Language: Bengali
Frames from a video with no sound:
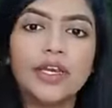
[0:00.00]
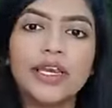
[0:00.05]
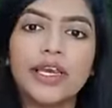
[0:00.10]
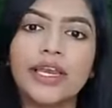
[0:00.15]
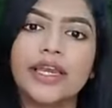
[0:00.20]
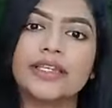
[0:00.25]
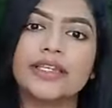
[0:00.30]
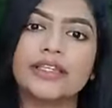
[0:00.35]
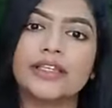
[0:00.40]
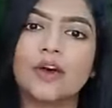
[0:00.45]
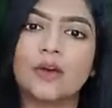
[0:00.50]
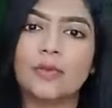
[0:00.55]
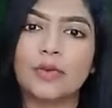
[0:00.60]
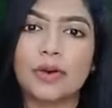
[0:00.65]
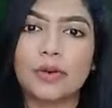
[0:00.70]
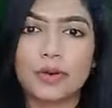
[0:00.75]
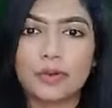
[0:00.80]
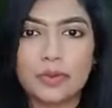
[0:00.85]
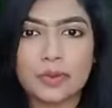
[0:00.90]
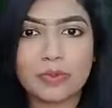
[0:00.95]
এটা দেওয়ার
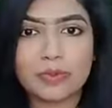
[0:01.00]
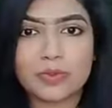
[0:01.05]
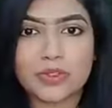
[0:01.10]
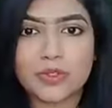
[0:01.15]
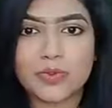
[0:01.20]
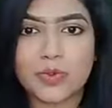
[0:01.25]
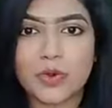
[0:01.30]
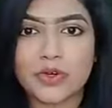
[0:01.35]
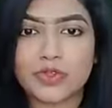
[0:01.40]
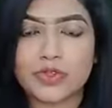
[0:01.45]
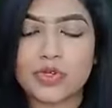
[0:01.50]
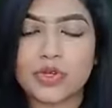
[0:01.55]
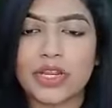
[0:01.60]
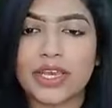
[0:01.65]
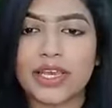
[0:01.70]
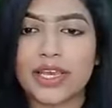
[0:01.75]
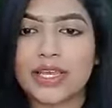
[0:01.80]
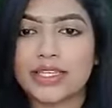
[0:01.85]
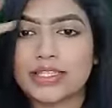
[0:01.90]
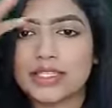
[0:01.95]
পর আমার পিম্পল স্পট
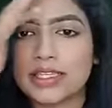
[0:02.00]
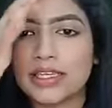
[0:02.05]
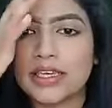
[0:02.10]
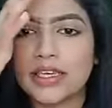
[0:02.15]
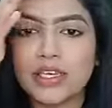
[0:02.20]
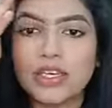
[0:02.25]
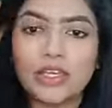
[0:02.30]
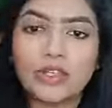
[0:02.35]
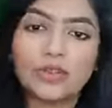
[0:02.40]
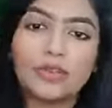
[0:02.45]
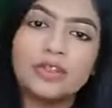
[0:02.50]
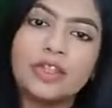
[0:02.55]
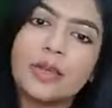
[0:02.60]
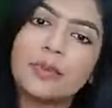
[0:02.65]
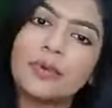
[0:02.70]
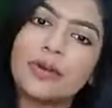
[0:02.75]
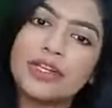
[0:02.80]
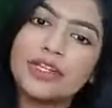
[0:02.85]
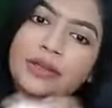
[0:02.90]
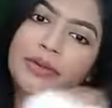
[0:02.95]
চলে গেছে তো
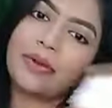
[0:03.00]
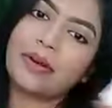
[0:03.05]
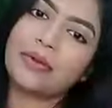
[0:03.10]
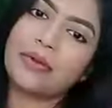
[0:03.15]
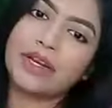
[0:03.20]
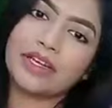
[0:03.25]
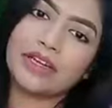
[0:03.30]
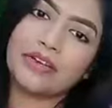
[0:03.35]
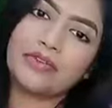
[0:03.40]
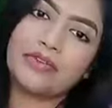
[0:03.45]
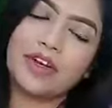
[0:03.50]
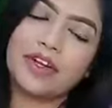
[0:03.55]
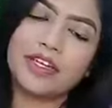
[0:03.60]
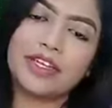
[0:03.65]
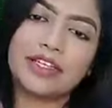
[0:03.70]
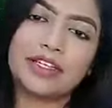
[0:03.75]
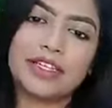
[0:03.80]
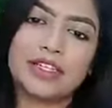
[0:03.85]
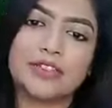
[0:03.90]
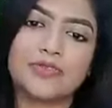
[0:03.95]
তারপরে এটা আবার আমার একটা
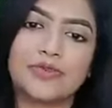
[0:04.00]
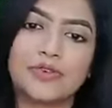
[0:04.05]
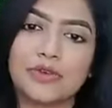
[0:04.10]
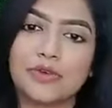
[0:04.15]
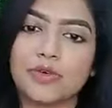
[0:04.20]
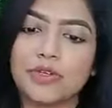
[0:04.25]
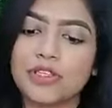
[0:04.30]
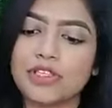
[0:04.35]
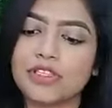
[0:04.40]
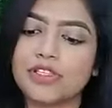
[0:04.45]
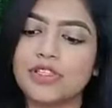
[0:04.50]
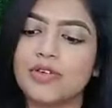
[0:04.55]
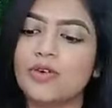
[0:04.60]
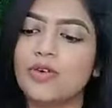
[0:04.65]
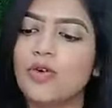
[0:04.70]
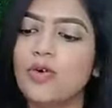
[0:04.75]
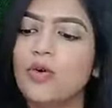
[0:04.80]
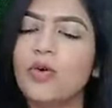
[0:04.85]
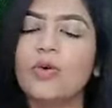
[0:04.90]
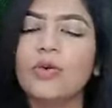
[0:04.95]
ফ্রেন্ডকে ট্রান্সফার করে দিছি
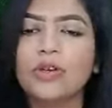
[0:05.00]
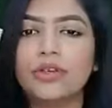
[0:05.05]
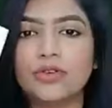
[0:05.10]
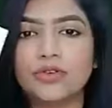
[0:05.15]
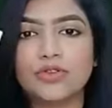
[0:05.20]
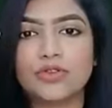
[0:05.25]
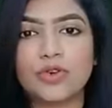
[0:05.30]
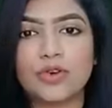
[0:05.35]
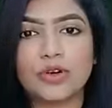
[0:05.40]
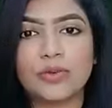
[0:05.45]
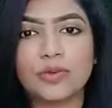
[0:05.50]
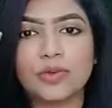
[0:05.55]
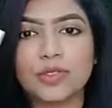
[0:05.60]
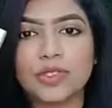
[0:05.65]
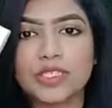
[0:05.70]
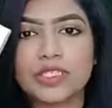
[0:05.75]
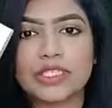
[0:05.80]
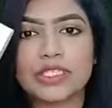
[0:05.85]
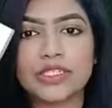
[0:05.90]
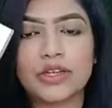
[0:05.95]
ও ইউজ করে
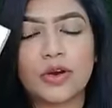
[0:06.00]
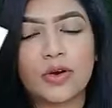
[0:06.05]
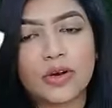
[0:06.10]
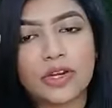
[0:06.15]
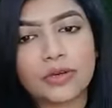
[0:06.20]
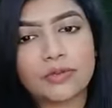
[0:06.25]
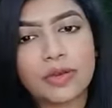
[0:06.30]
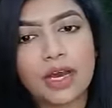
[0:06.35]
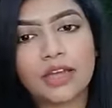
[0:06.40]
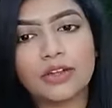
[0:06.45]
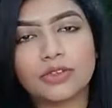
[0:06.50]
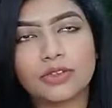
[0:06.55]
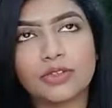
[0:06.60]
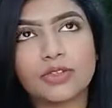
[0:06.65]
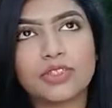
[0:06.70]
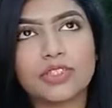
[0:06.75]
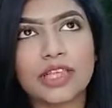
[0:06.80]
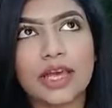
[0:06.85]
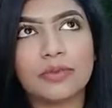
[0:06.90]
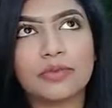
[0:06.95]
বলছে যে এটা অনেক ভালো
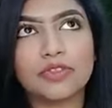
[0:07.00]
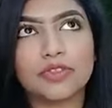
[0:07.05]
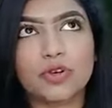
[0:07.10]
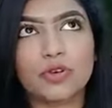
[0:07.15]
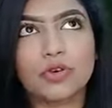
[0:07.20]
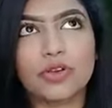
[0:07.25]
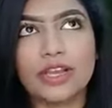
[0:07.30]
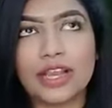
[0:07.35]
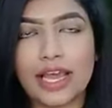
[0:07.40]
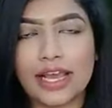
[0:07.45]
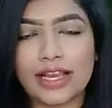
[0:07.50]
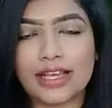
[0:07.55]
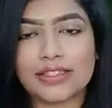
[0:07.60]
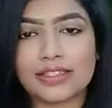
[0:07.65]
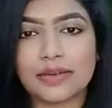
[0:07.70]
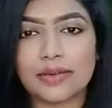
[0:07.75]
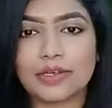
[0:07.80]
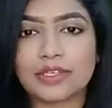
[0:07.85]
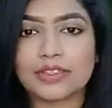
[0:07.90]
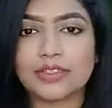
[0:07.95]
দোস্ত আমি যখন
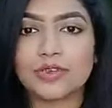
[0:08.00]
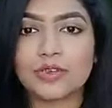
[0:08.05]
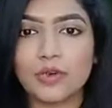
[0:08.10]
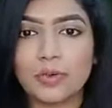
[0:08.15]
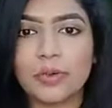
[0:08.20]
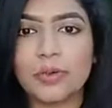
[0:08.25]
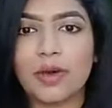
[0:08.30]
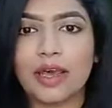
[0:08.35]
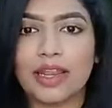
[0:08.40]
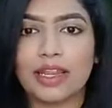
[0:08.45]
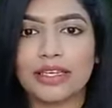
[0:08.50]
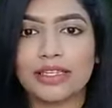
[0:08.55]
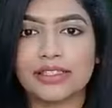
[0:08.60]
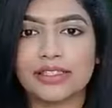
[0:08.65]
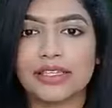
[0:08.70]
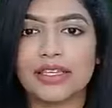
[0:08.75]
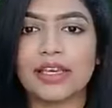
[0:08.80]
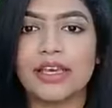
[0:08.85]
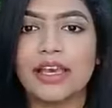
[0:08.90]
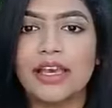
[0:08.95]
লাগাইছি আমার কাছে খুবই ভালো
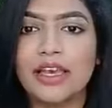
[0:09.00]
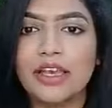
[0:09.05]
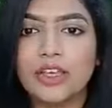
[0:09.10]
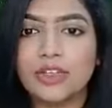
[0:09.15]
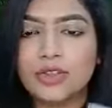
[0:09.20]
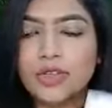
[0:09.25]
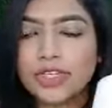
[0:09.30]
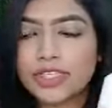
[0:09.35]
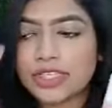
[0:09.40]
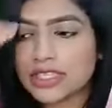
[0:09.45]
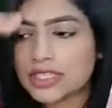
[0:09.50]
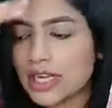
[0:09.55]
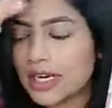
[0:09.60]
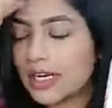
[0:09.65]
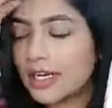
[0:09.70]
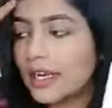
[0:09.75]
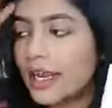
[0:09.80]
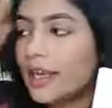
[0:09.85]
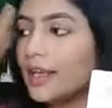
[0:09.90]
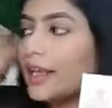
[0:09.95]
লাগছে তো এটা
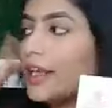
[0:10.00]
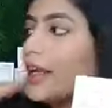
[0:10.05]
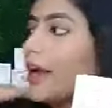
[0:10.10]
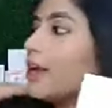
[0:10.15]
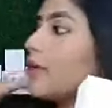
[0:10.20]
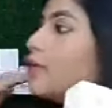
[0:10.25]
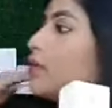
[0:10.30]
যারা নেন নেই এখন